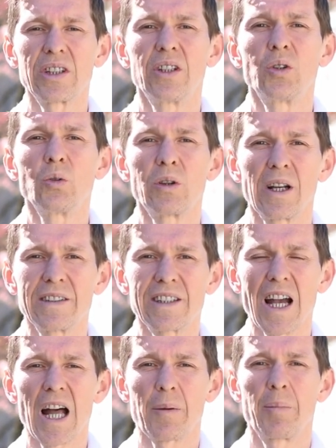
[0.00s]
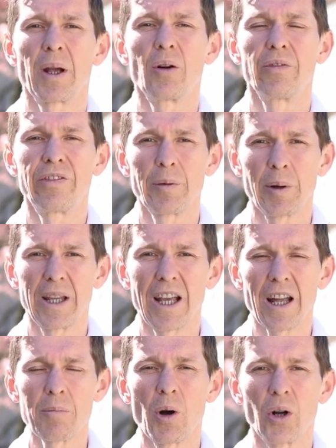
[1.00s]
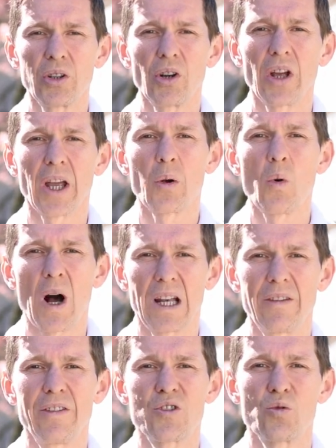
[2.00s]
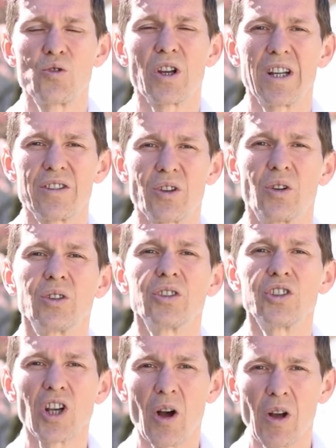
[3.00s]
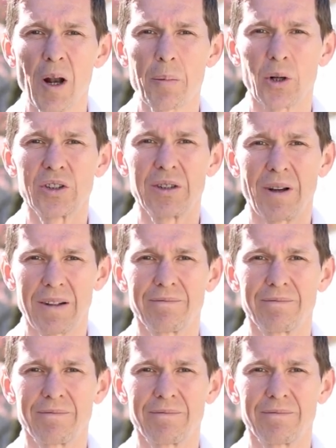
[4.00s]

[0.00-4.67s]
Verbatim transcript: di tutte le scarpe con fibre di carbonio e quali vi suggerisco. Ciao e alla prossima!